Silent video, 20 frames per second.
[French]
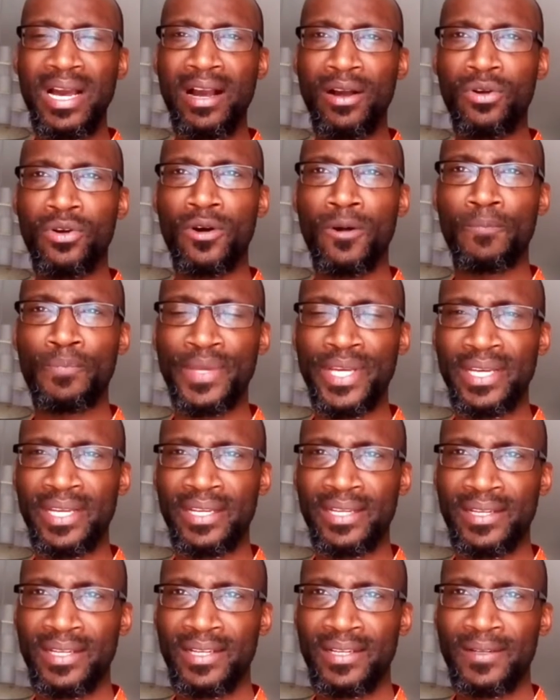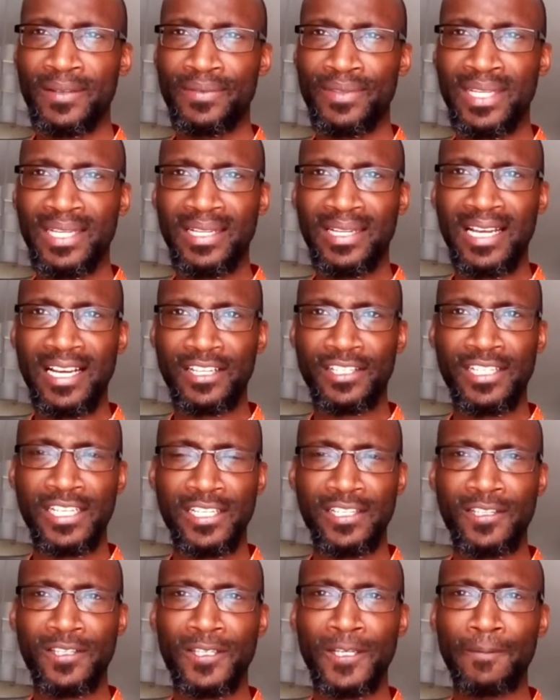accorder des
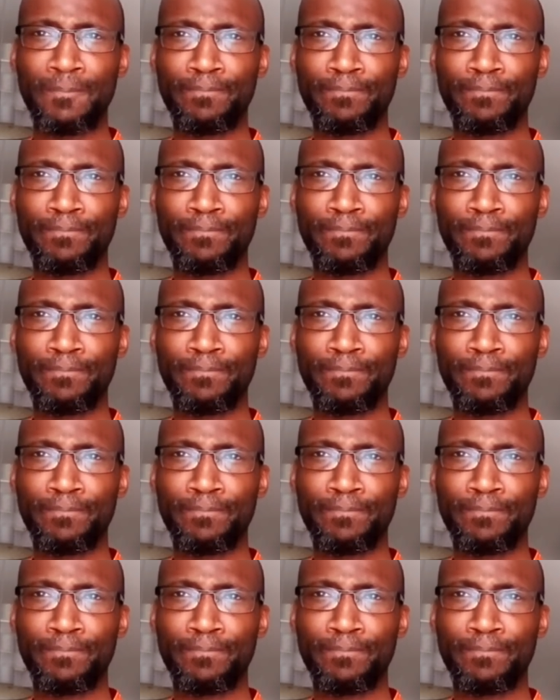largesses.